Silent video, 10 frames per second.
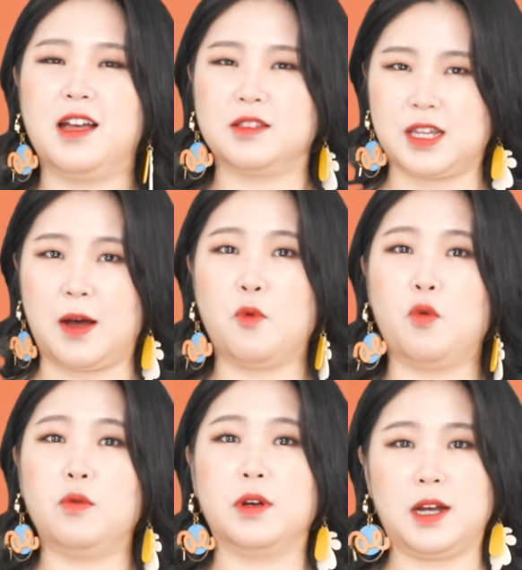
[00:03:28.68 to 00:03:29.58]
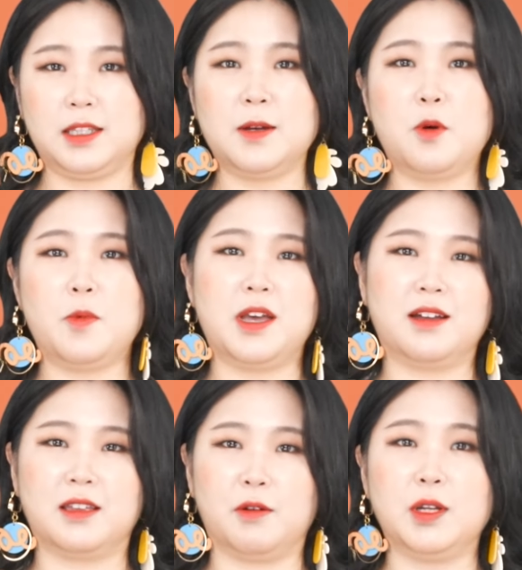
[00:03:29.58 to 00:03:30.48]
자몽, 카다멈의
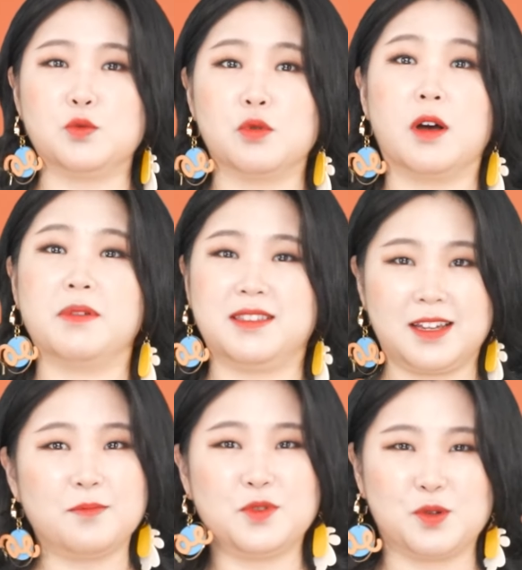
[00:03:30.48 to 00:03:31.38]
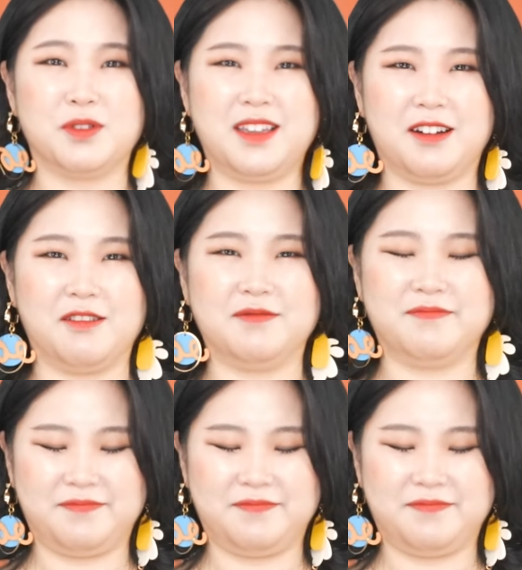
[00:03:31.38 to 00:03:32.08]
향기와 조합이 참 좋네요.